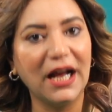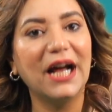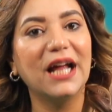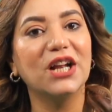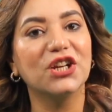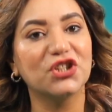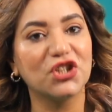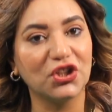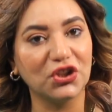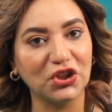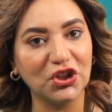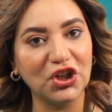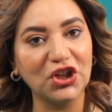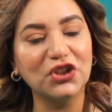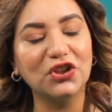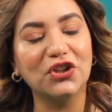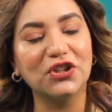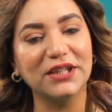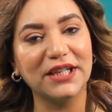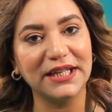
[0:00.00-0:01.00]
علشان
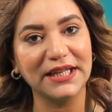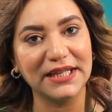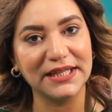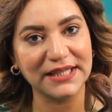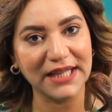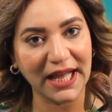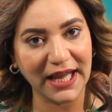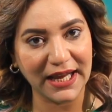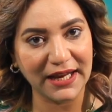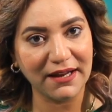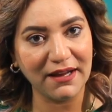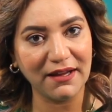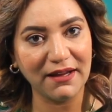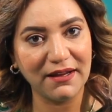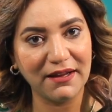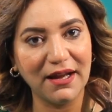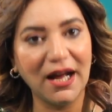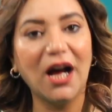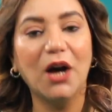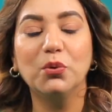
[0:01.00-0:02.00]
تقدر تنجز حاجه
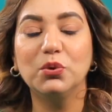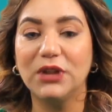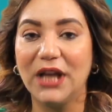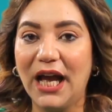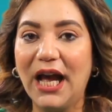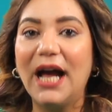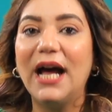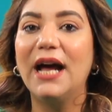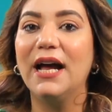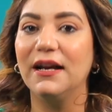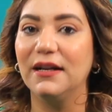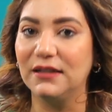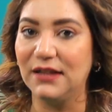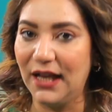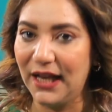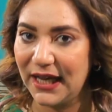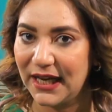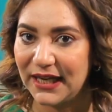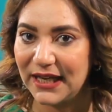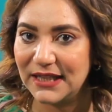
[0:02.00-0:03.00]
او تحقق
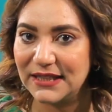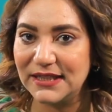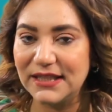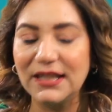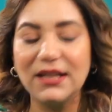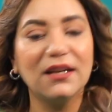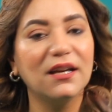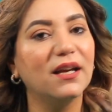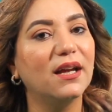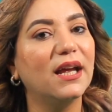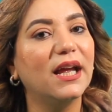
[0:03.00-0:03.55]
الحاجه دي